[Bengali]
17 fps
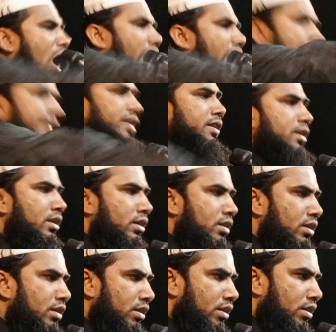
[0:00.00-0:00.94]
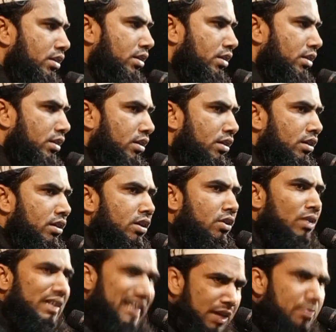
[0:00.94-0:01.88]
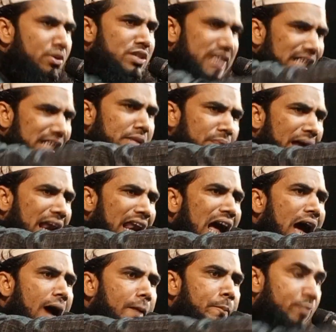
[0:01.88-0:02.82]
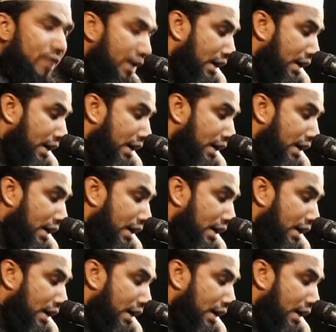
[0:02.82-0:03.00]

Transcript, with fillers: কন কথা বুঝাইতে পারলাম